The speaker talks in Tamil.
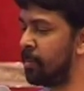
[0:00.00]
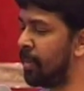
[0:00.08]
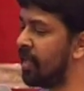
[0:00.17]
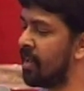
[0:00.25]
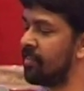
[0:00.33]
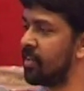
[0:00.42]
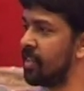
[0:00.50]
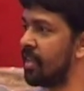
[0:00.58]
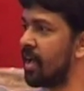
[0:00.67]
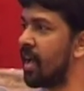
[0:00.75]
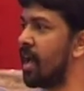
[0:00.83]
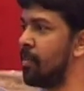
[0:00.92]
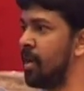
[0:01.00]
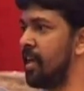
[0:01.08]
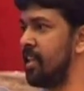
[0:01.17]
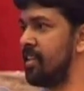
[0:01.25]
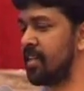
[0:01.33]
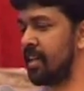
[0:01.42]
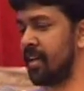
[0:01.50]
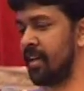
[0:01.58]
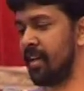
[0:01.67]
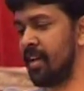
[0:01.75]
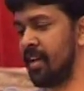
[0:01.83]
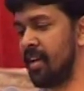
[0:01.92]
பின்ன வந்த ஆம நெஞ்ச
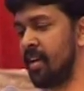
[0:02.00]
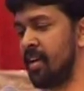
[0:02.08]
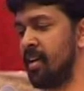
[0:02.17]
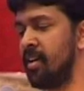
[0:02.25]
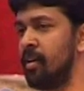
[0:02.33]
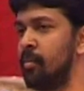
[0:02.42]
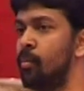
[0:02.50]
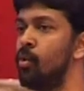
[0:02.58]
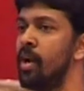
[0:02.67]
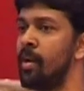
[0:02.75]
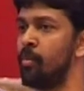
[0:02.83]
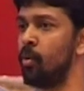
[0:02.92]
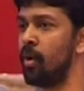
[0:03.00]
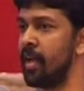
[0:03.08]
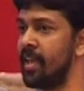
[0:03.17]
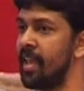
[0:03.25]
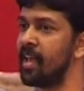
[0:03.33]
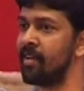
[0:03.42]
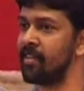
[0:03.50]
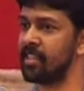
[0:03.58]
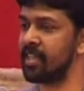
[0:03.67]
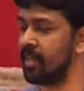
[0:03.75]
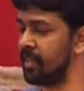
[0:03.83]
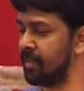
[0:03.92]
முன்ன போக ஏங்க
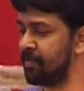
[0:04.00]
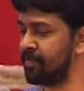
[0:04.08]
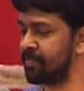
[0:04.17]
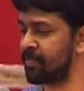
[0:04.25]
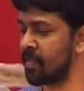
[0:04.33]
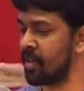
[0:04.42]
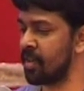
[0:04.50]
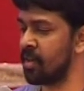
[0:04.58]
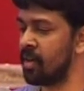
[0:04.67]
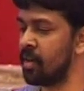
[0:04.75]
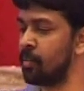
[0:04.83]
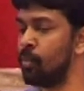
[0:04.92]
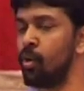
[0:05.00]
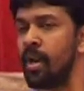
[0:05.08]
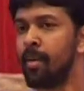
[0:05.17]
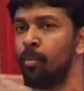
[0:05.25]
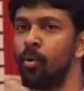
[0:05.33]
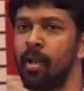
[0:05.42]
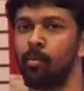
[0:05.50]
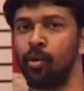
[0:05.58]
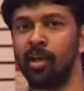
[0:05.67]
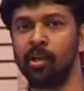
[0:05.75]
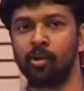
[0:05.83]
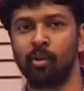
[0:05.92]
வச்சான் முன்ன போன
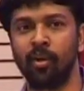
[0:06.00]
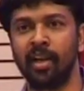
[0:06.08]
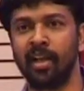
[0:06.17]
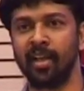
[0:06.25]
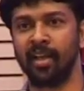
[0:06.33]
முயலுக்குள்ள